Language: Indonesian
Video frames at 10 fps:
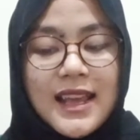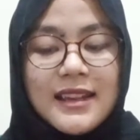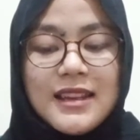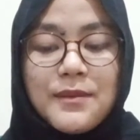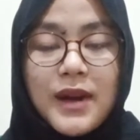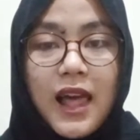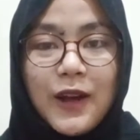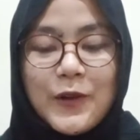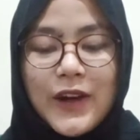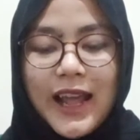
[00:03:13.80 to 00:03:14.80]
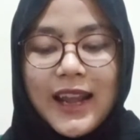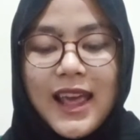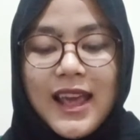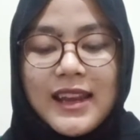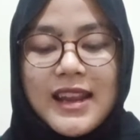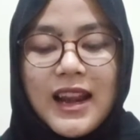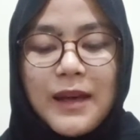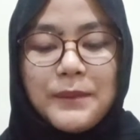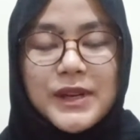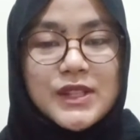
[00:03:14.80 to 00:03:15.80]
diberlakukan dalam
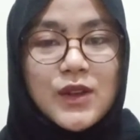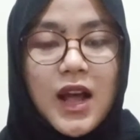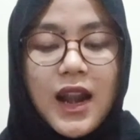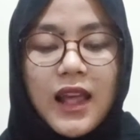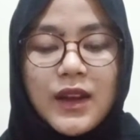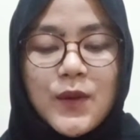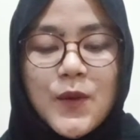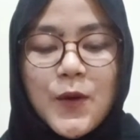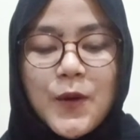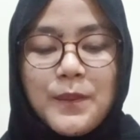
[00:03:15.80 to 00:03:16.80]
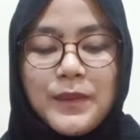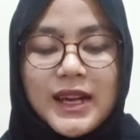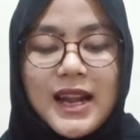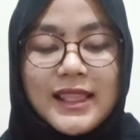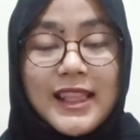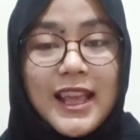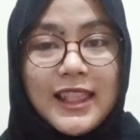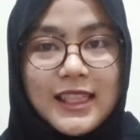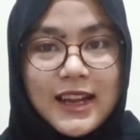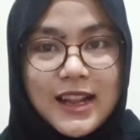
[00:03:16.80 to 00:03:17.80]
persoalan hukum perdata
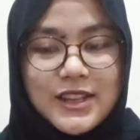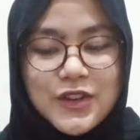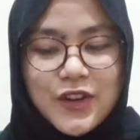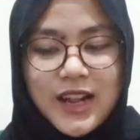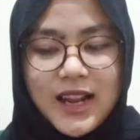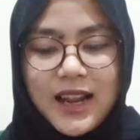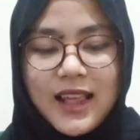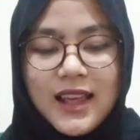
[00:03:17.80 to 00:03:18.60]
internasional.